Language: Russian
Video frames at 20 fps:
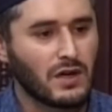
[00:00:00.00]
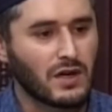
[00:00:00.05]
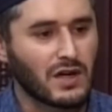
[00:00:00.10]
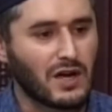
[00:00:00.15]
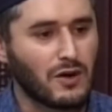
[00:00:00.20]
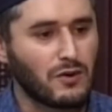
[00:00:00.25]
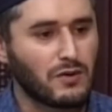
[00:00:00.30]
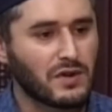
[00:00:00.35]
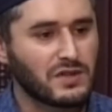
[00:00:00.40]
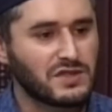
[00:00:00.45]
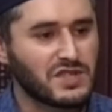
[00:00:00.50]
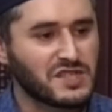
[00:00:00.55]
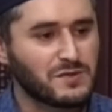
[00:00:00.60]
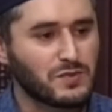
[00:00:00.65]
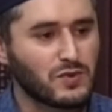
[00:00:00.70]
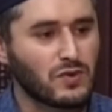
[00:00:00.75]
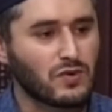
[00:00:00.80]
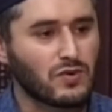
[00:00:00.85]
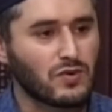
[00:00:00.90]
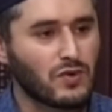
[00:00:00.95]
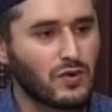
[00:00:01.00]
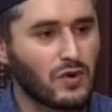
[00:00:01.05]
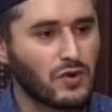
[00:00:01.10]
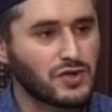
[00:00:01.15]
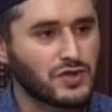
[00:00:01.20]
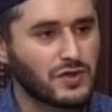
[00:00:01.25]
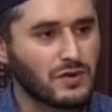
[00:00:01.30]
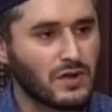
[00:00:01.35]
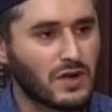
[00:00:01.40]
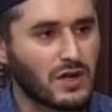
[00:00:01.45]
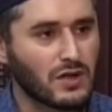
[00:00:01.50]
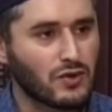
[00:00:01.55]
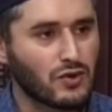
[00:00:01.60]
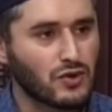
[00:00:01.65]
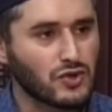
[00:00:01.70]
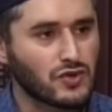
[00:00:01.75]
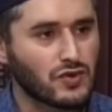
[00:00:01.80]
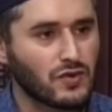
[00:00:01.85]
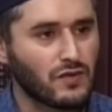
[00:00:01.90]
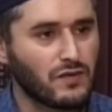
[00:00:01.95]
говорит за спиной другого человека
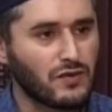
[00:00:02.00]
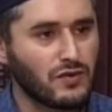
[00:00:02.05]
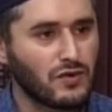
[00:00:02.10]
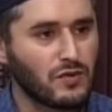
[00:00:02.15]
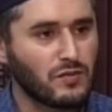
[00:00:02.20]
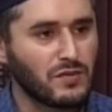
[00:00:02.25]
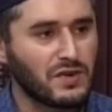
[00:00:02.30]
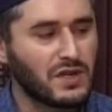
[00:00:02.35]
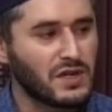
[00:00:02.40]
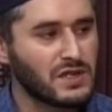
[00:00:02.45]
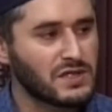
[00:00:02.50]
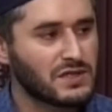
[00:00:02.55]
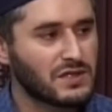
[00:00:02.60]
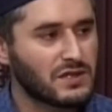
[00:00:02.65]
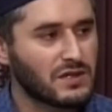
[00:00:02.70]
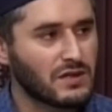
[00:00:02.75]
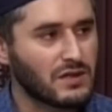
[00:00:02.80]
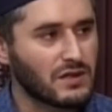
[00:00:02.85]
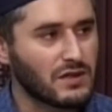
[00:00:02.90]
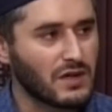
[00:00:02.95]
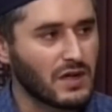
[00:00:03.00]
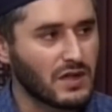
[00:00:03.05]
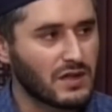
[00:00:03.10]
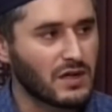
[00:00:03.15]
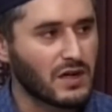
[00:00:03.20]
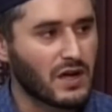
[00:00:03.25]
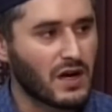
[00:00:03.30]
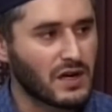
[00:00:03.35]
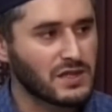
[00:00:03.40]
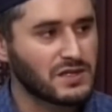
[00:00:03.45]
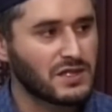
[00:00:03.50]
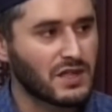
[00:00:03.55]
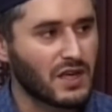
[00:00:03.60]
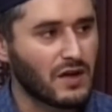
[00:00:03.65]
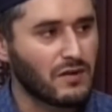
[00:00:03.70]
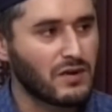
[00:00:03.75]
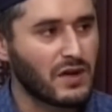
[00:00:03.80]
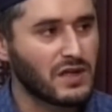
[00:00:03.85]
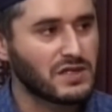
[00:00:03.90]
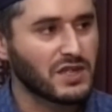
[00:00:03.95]
то, что в нем есть, это как раз таки
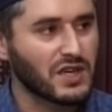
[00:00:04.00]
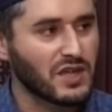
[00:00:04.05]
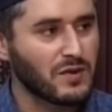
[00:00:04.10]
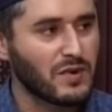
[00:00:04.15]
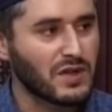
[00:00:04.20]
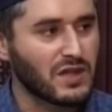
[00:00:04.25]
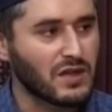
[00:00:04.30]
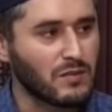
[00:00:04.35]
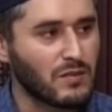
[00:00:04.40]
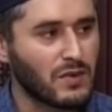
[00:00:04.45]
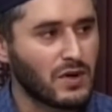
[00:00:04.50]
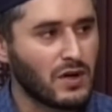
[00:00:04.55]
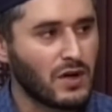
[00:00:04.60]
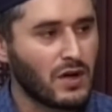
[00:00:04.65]
является ребатом,